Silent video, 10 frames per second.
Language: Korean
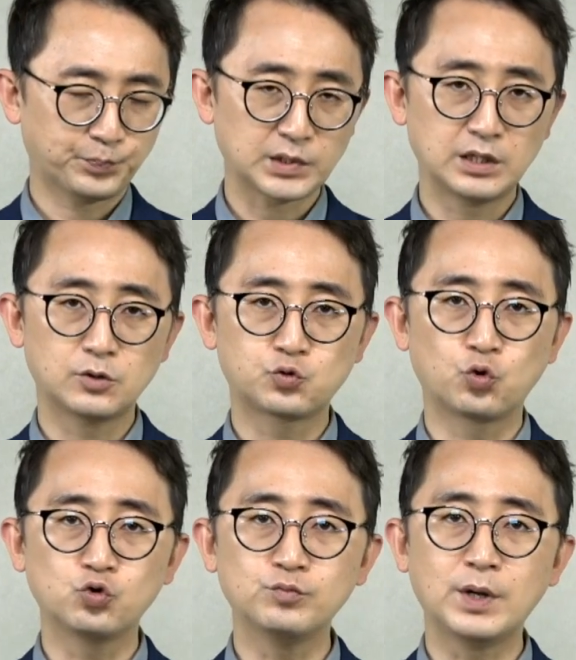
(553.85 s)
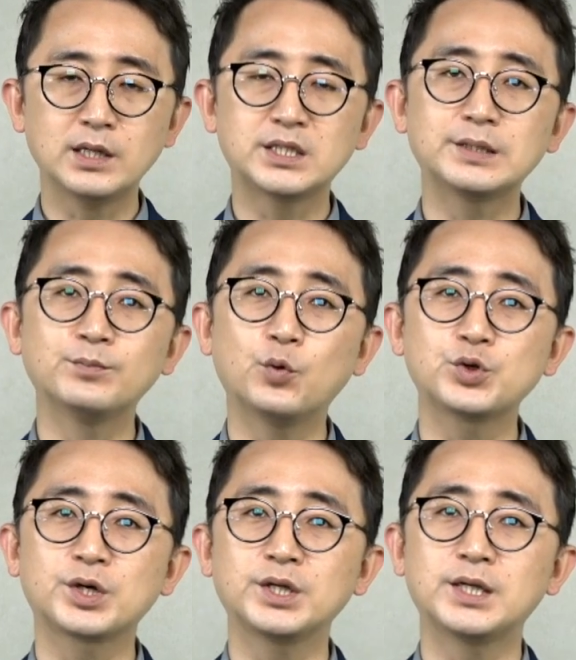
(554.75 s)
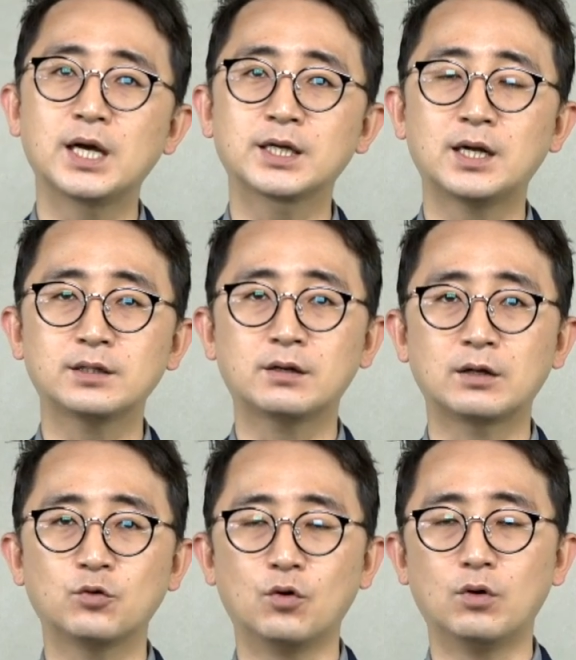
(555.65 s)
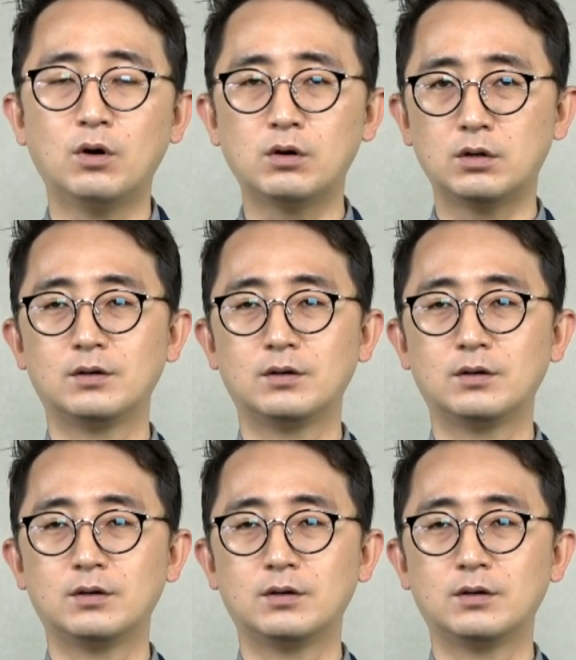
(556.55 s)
그래서 조금만 진보적인 이야기를 하더라도 어?